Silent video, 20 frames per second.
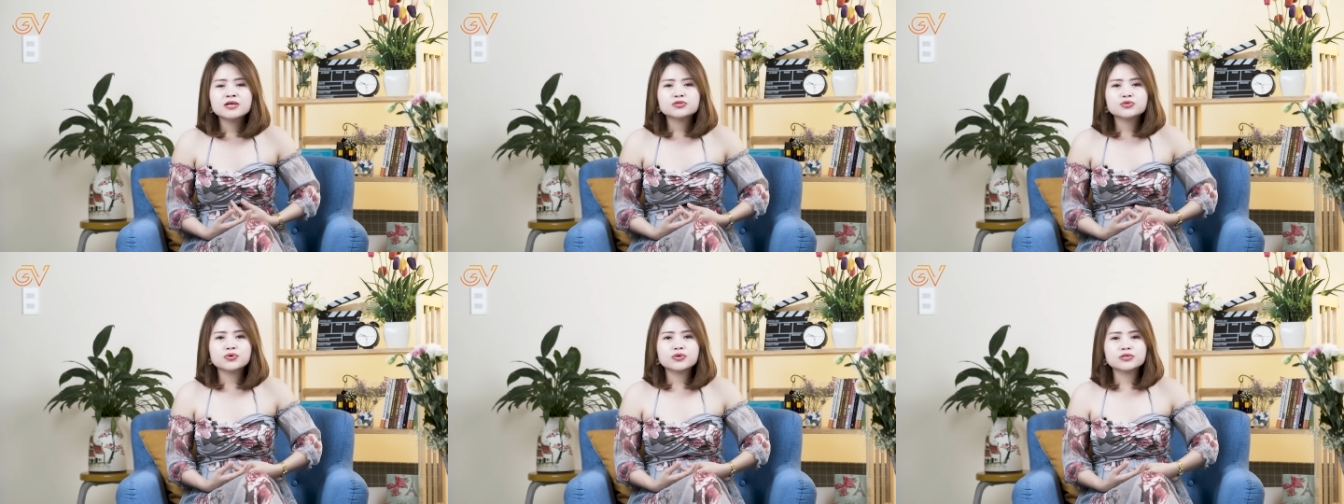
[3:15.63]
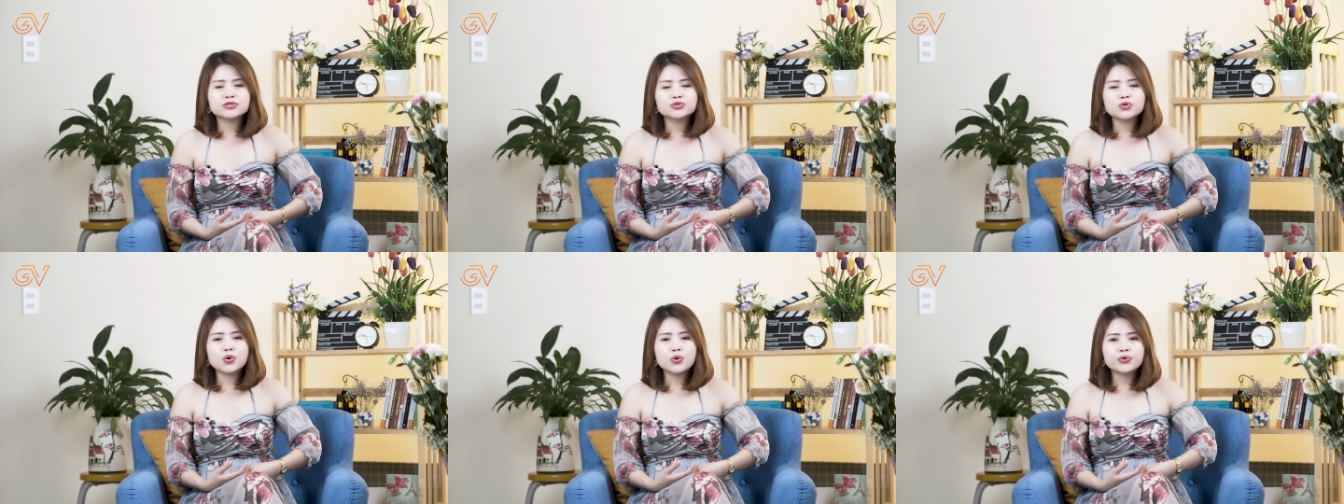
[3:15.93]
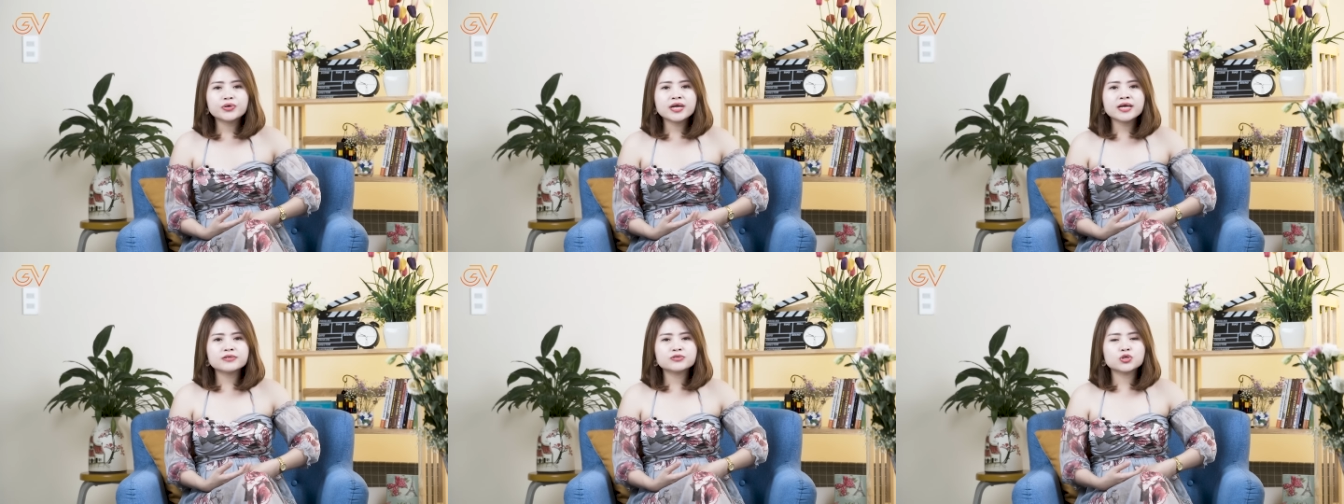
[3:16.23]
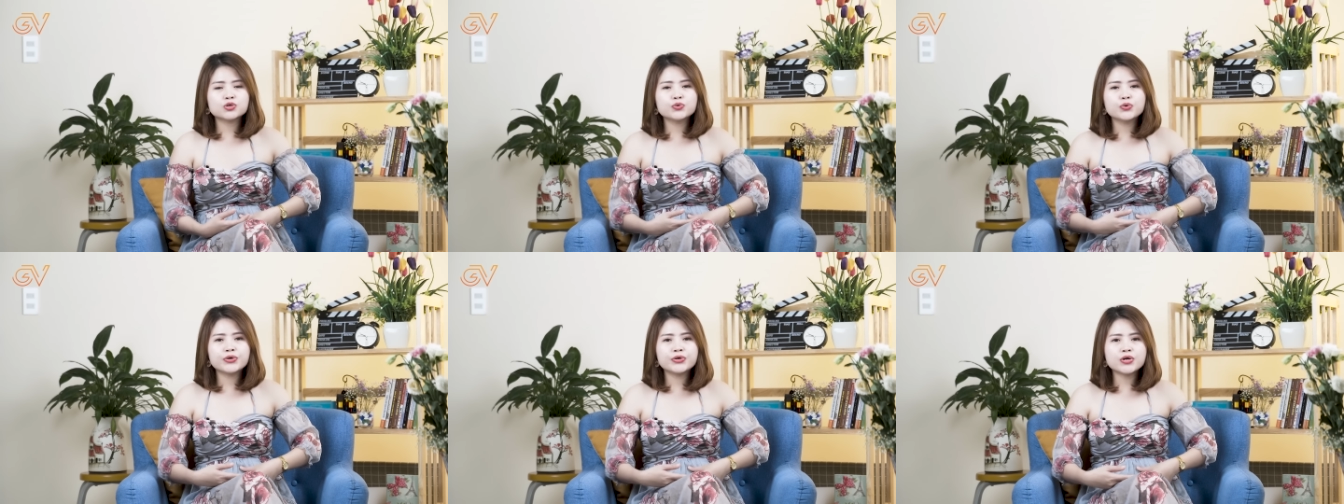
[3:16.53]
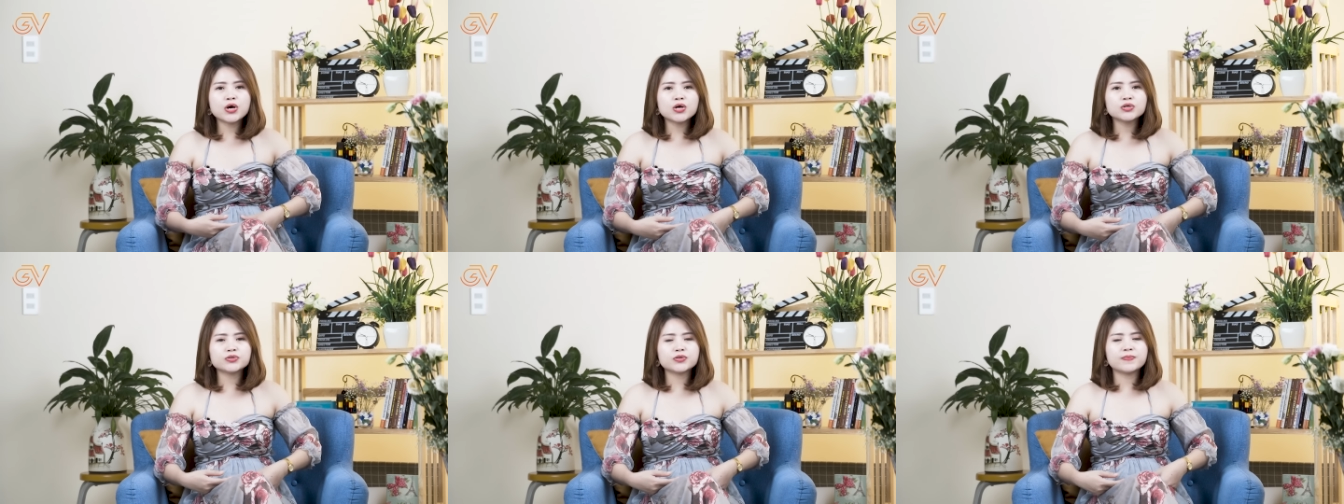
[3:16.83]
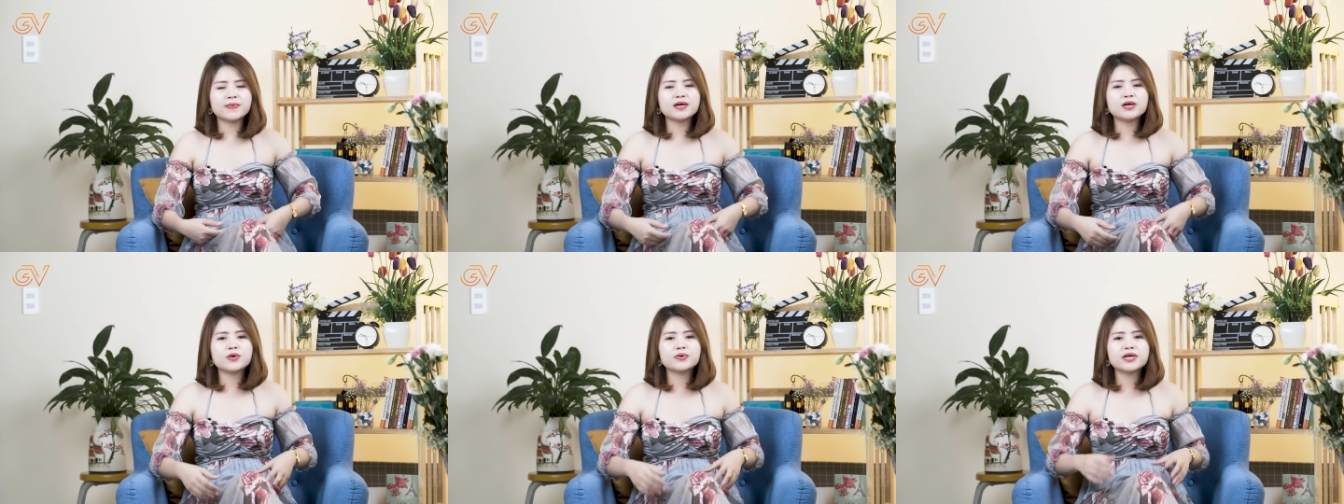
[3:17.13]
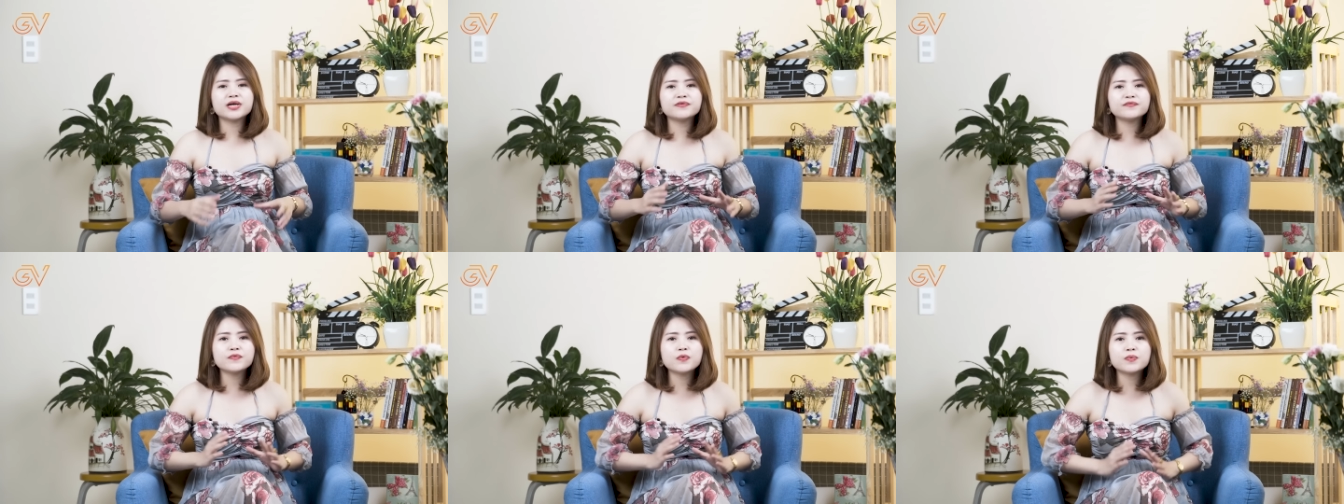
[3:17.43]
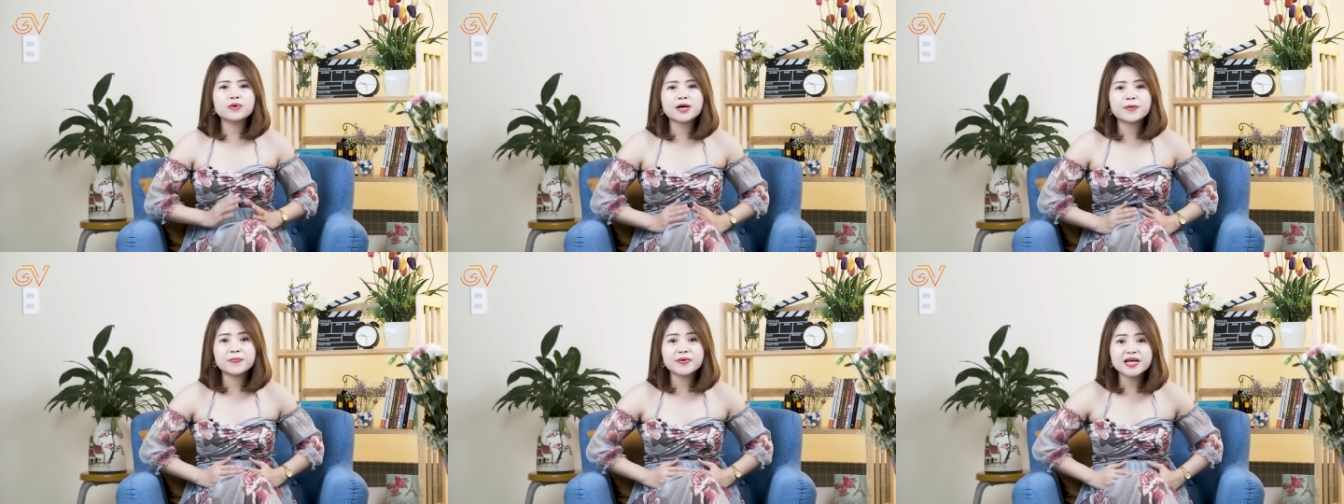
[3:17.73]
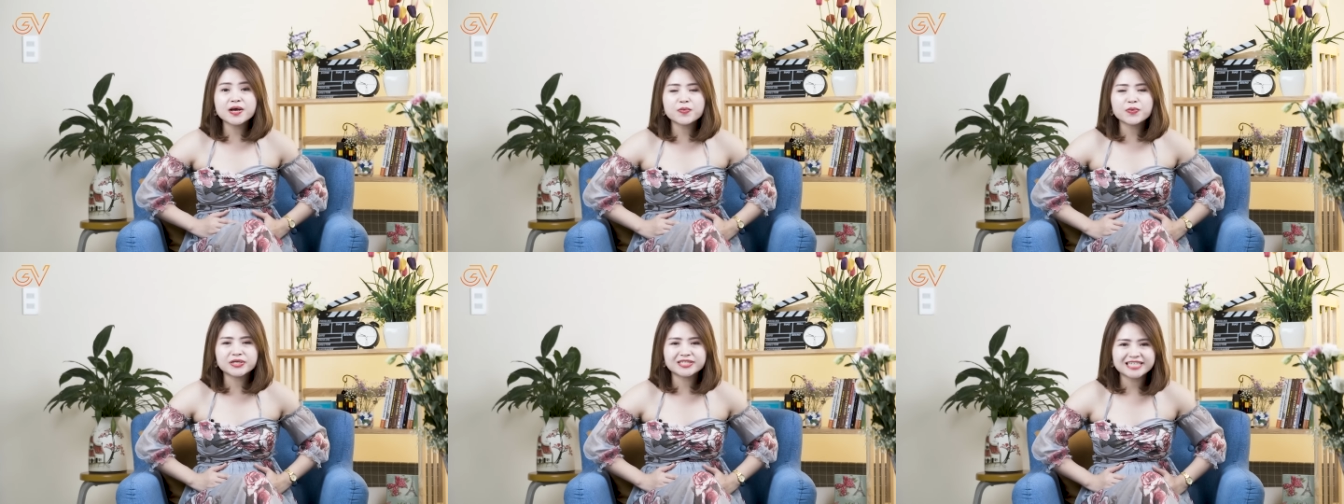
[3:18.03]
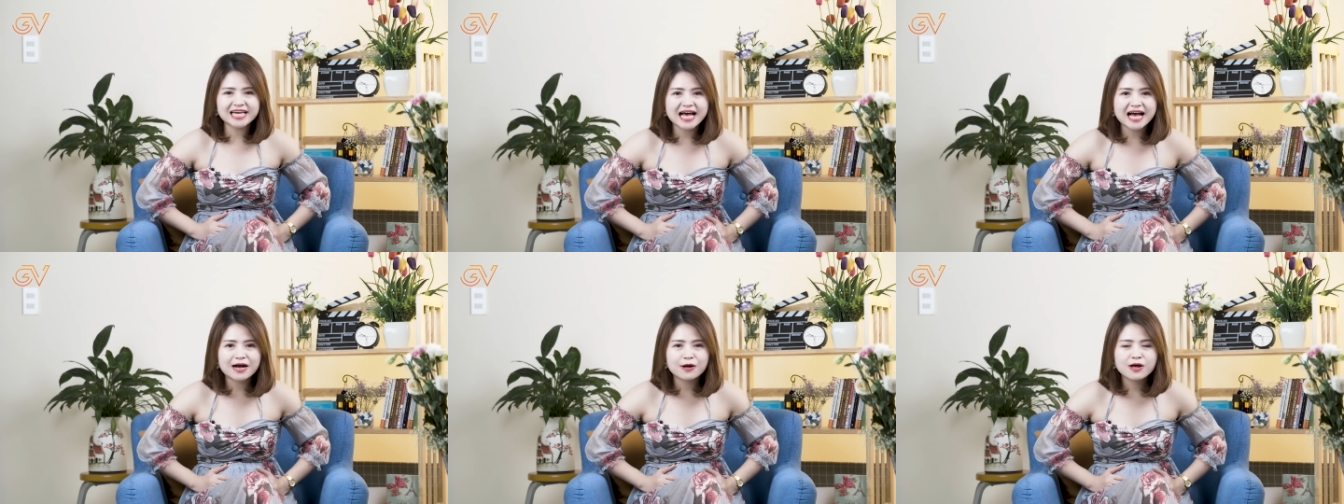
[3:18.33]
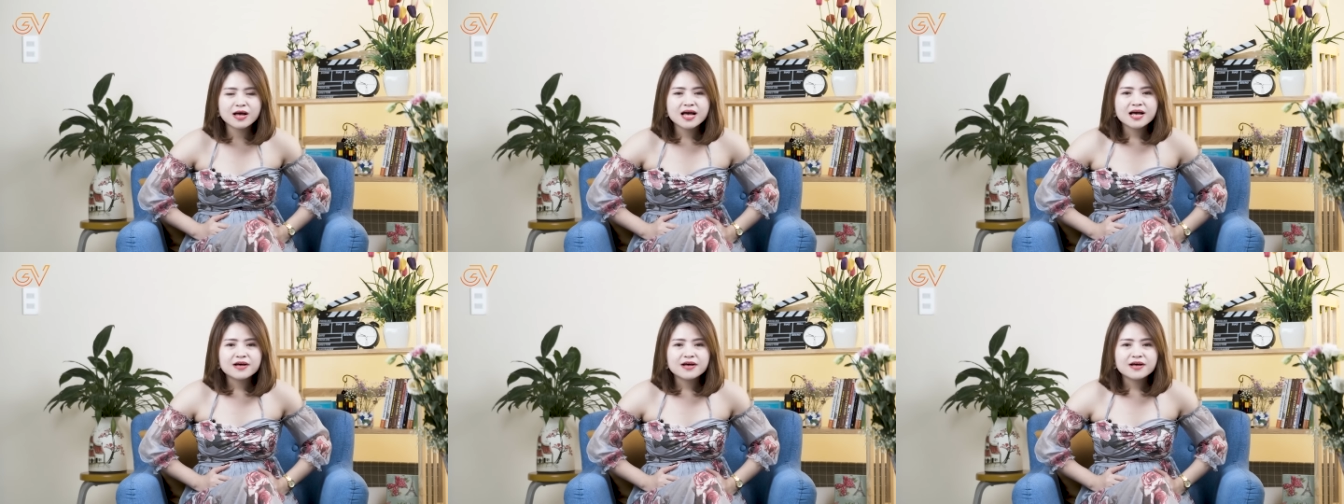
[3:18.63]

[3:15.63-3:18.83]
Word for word: rồi rốn này rồi đùi non rồi bắt đầu đến vùng cấm địa của chàng